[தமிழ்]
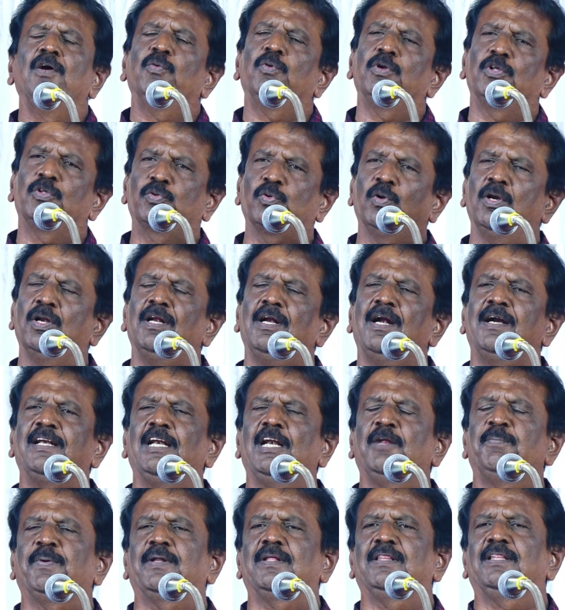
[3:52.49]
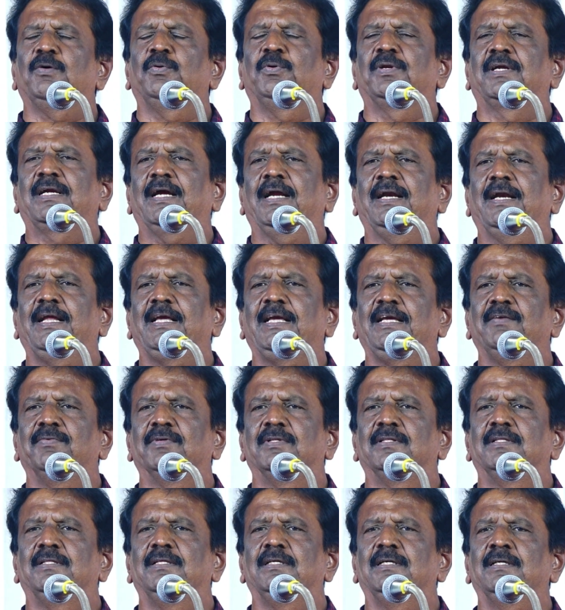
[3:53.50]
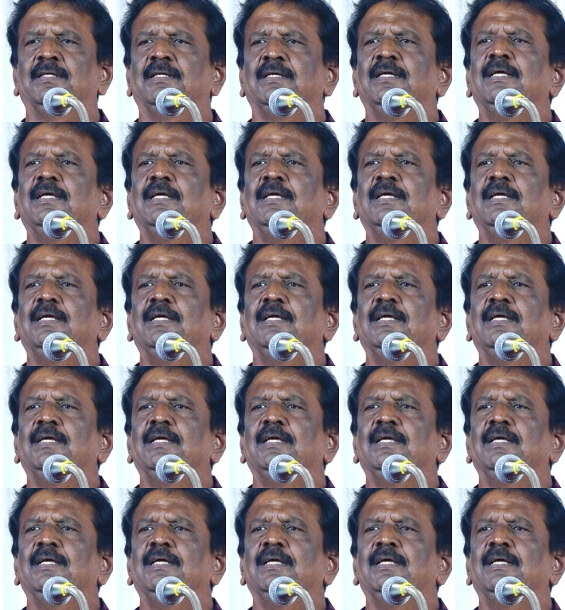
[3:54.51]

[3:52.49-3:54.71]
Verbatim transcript: ஒரு சோழ நாட்டில் பிறந்த ஒரு கண்ணகி வந்து